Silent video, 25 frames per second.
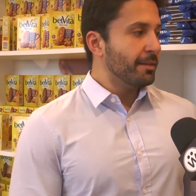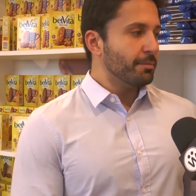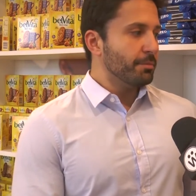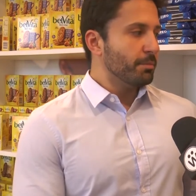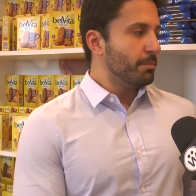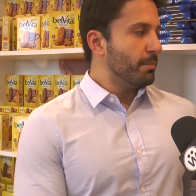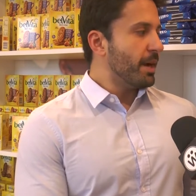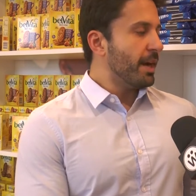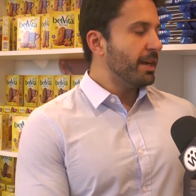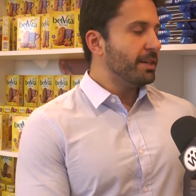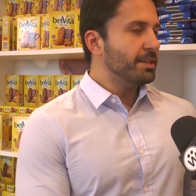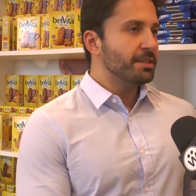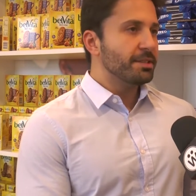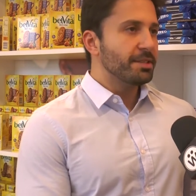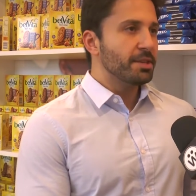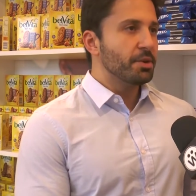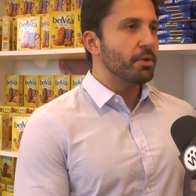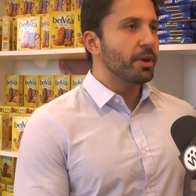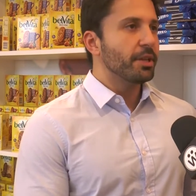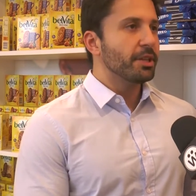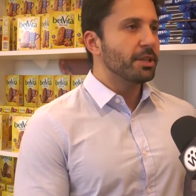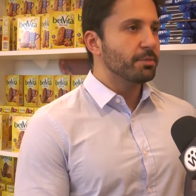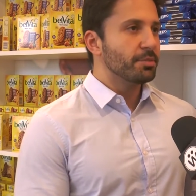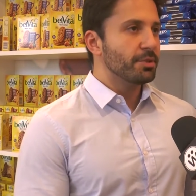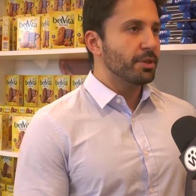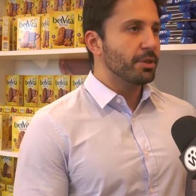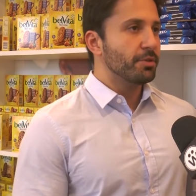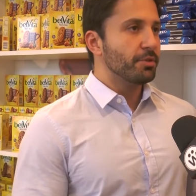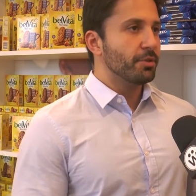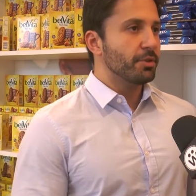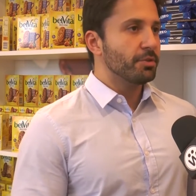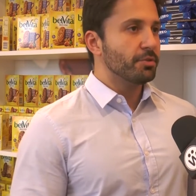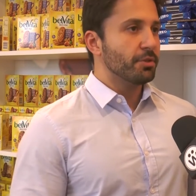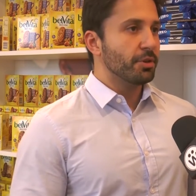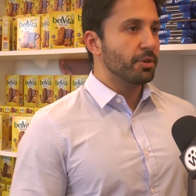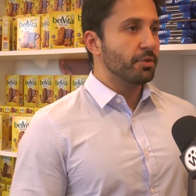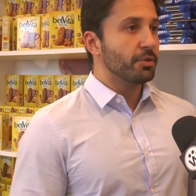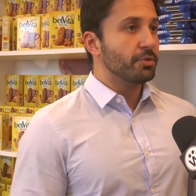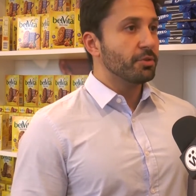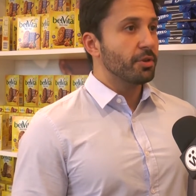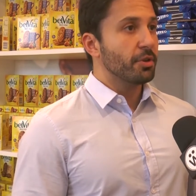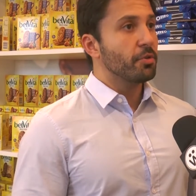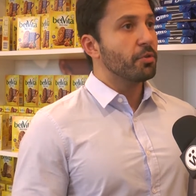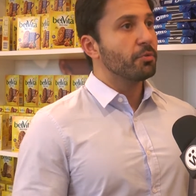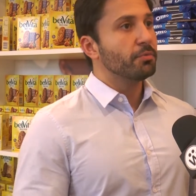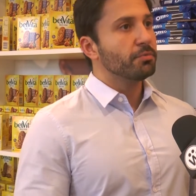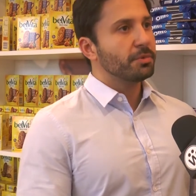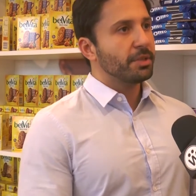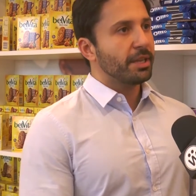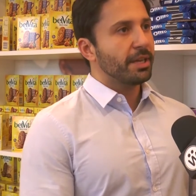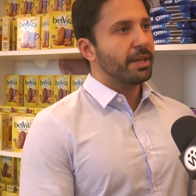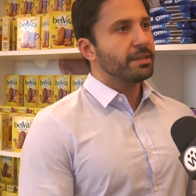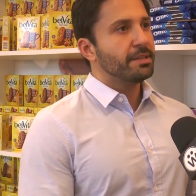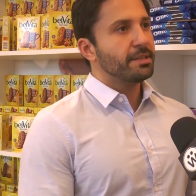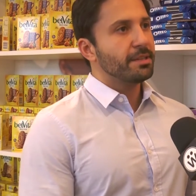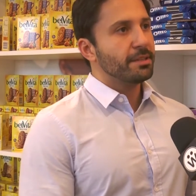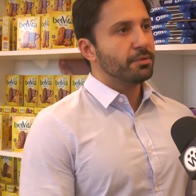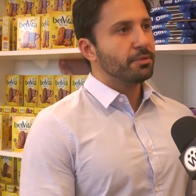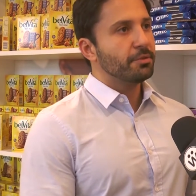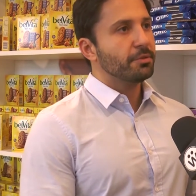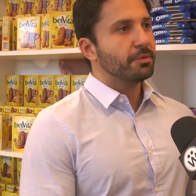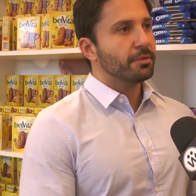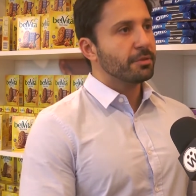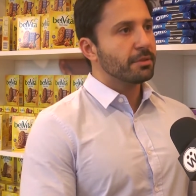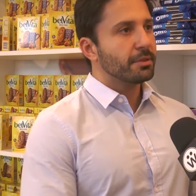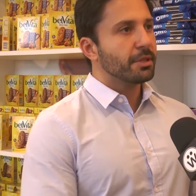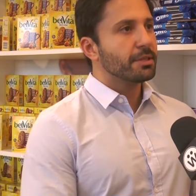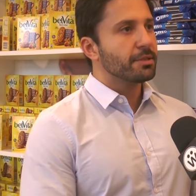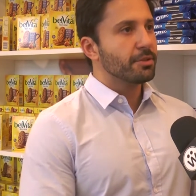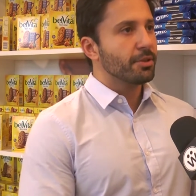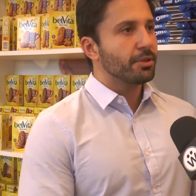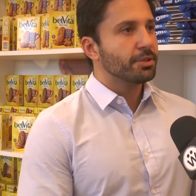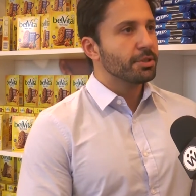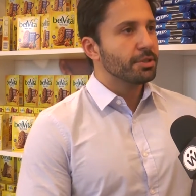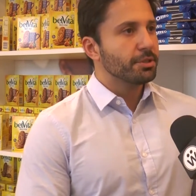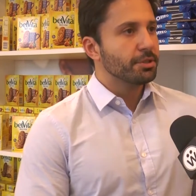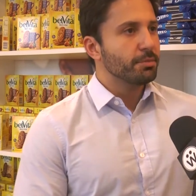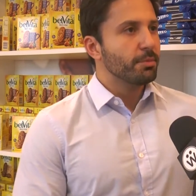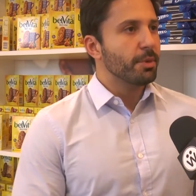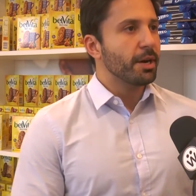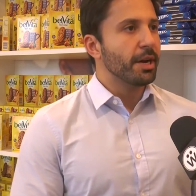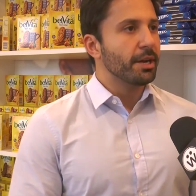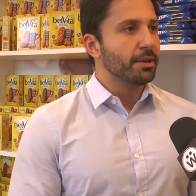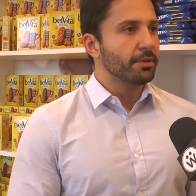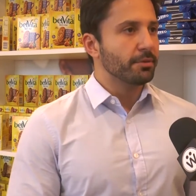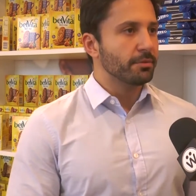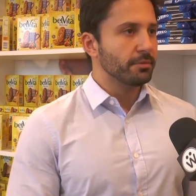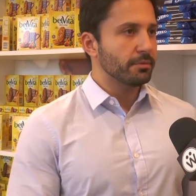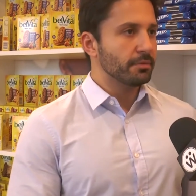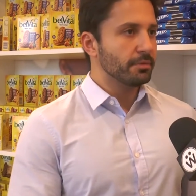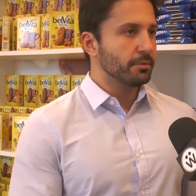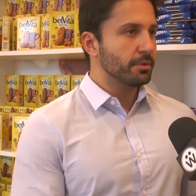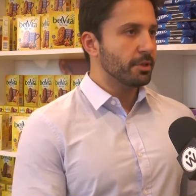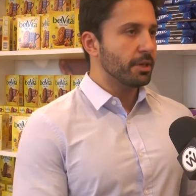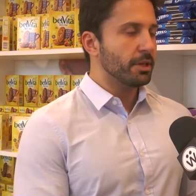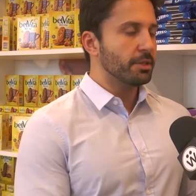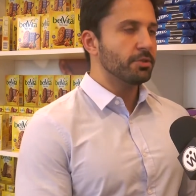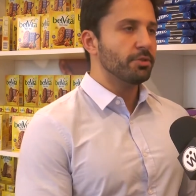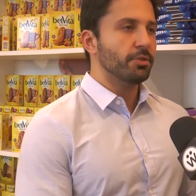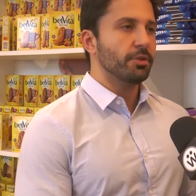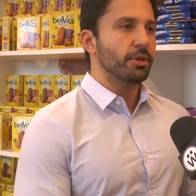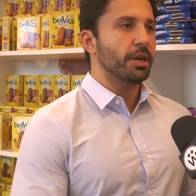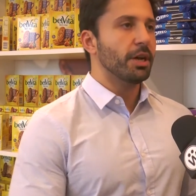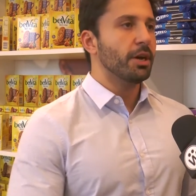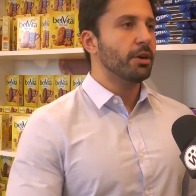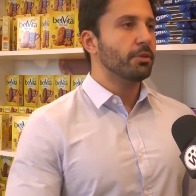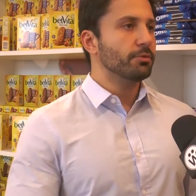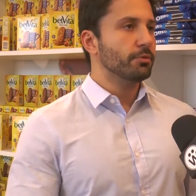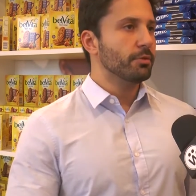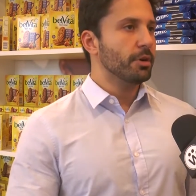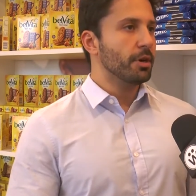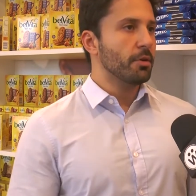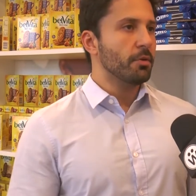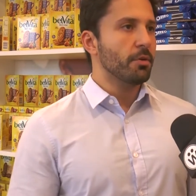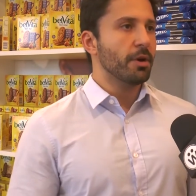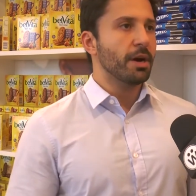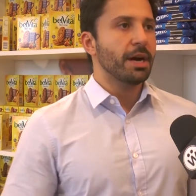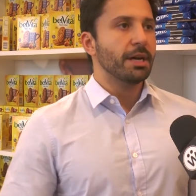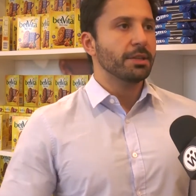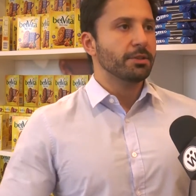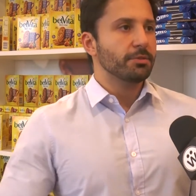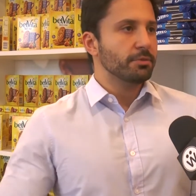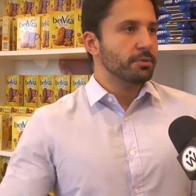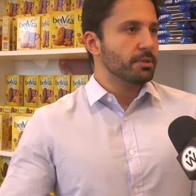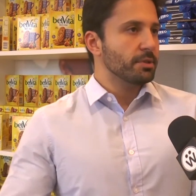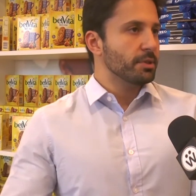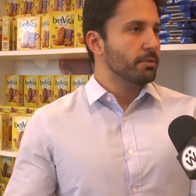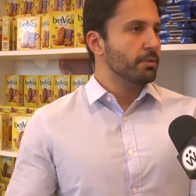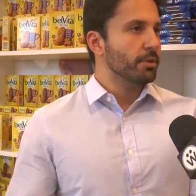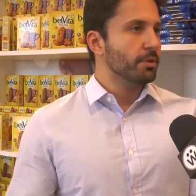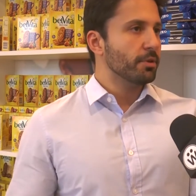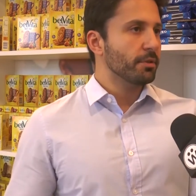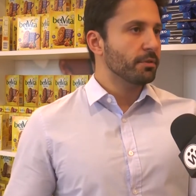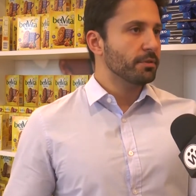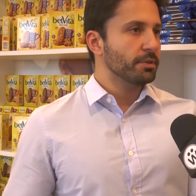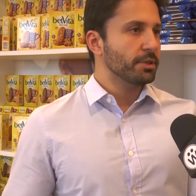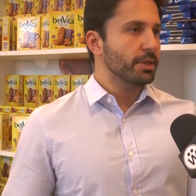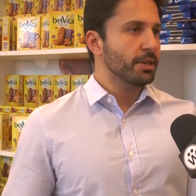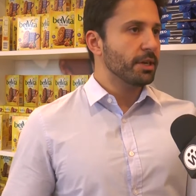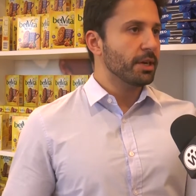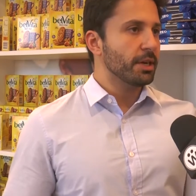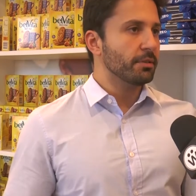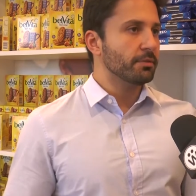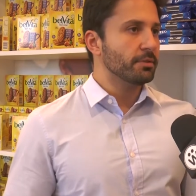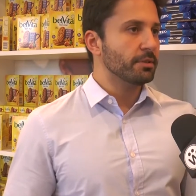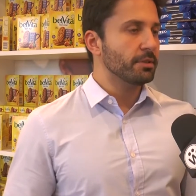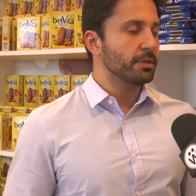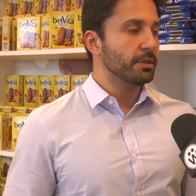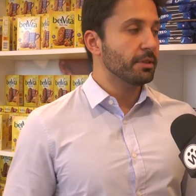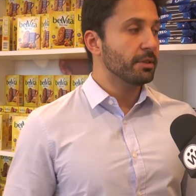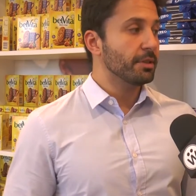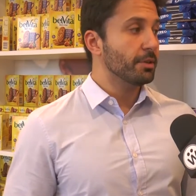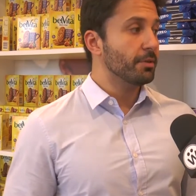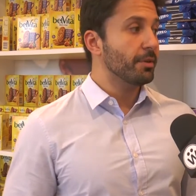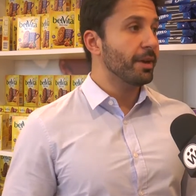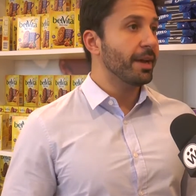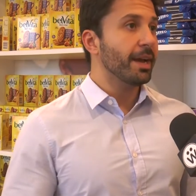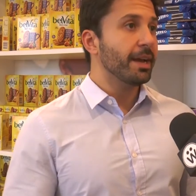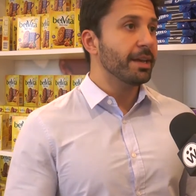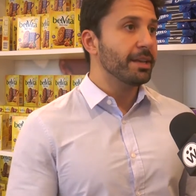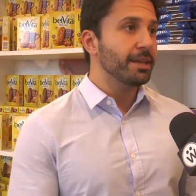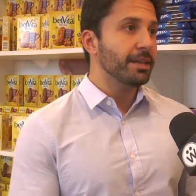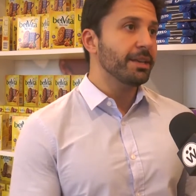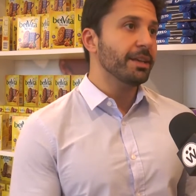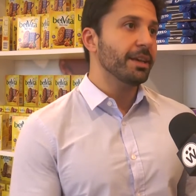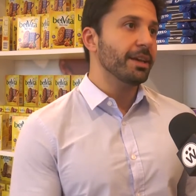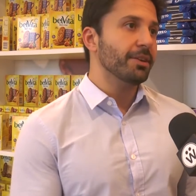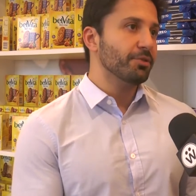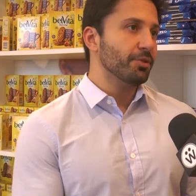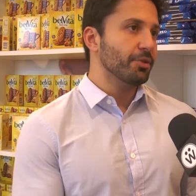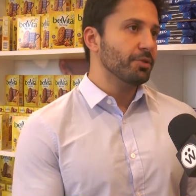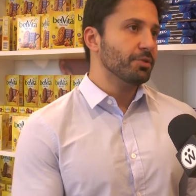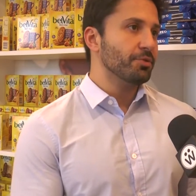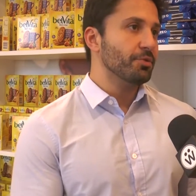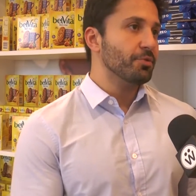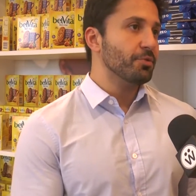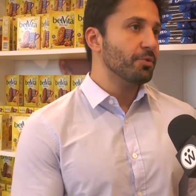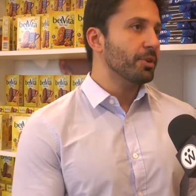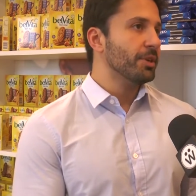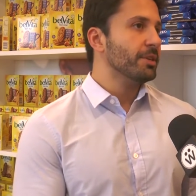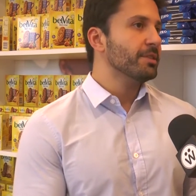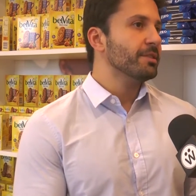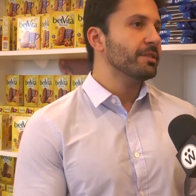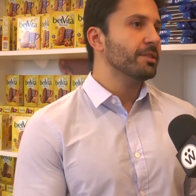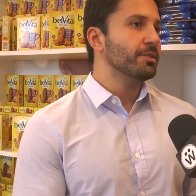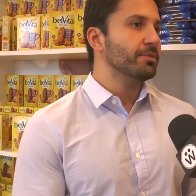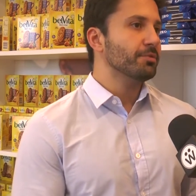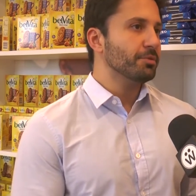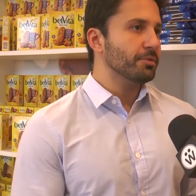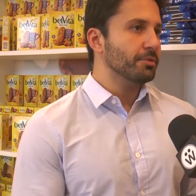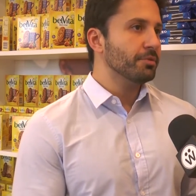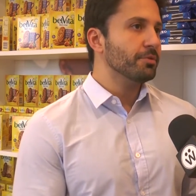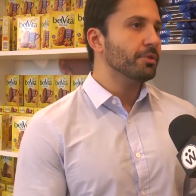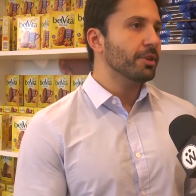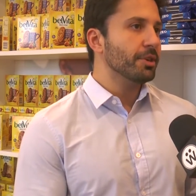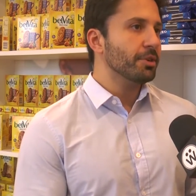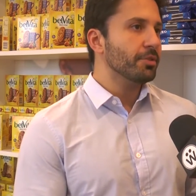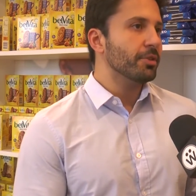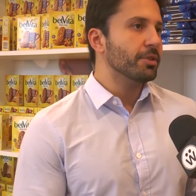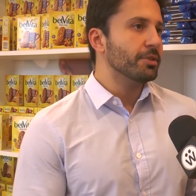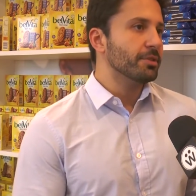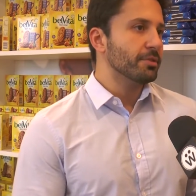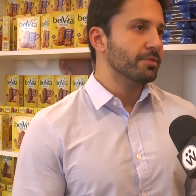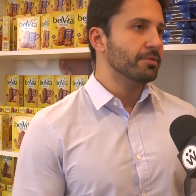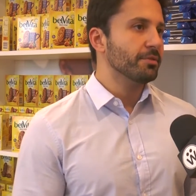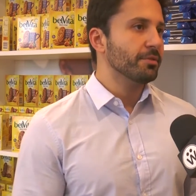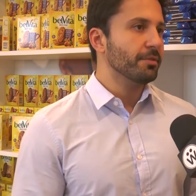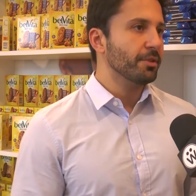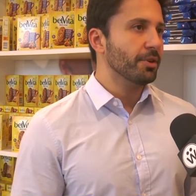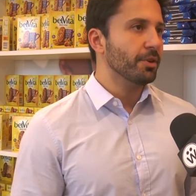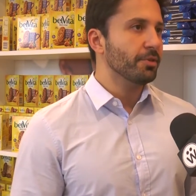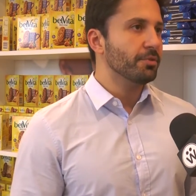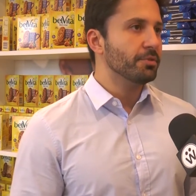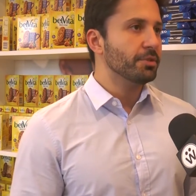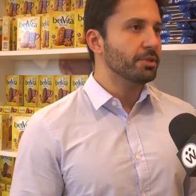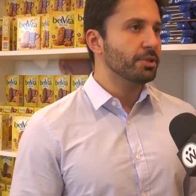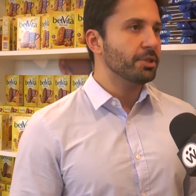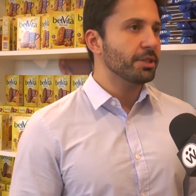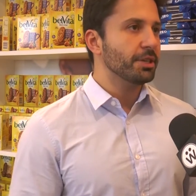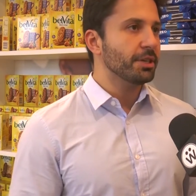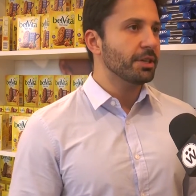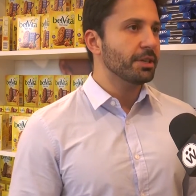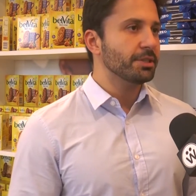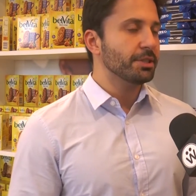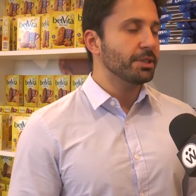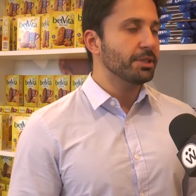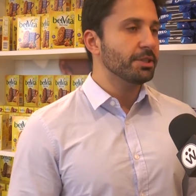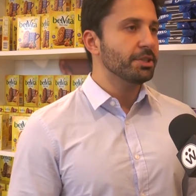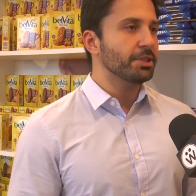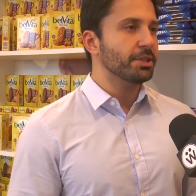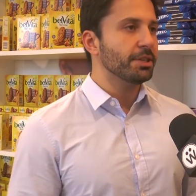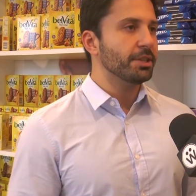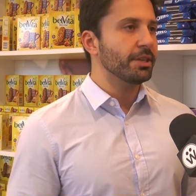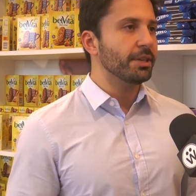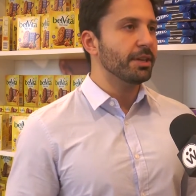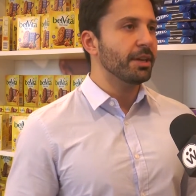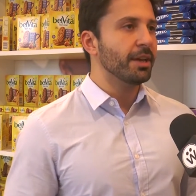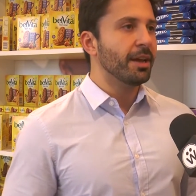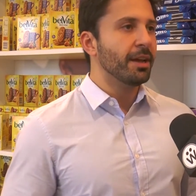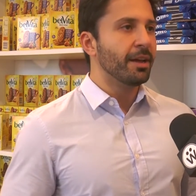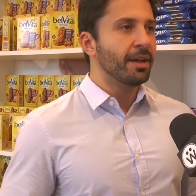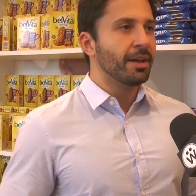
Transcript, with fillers: Mais de 50% do nosso negócio acontece no, nas lojas de bairro, no tradicional, no A4, 5 a 9 checkouts. Então é aí que é o nosso coração do negócio. No final do dia, a gente